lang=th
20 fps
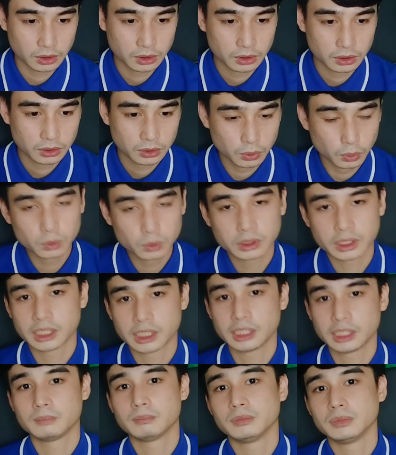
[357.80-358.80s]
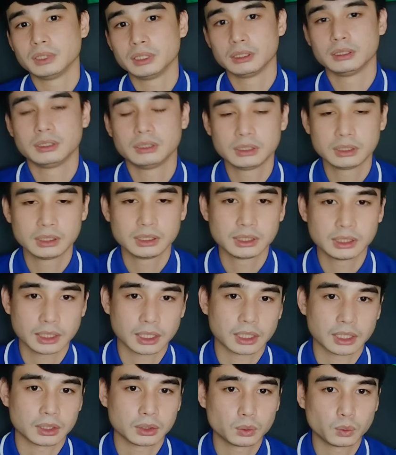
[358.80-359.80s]
ลูกทีมหรือ
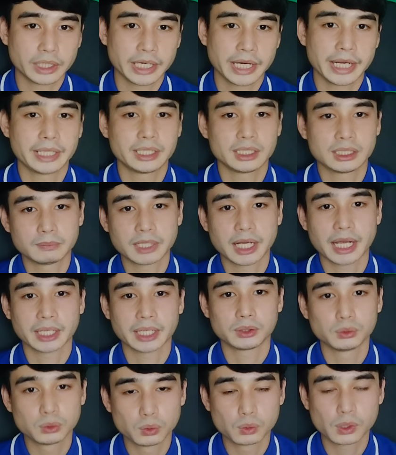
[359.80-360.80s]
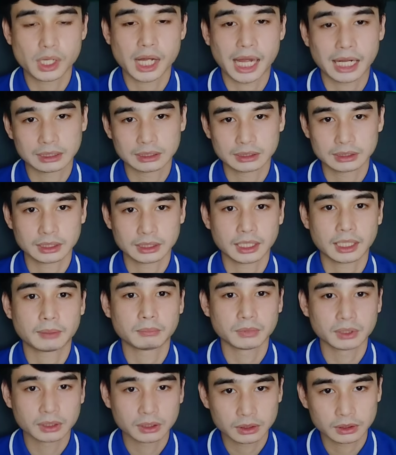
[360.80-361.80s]
ตัวแทนจำหน่ายทุกๆครั้งนะครับ
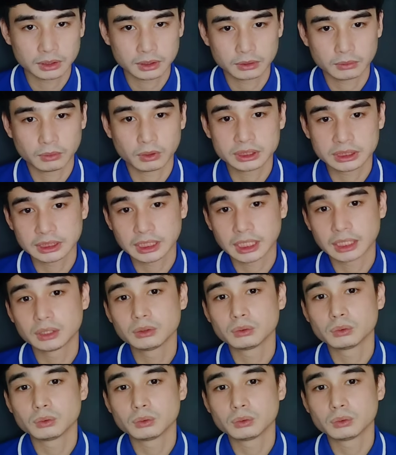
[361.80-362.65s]
เพราะฉะนั้นคุณ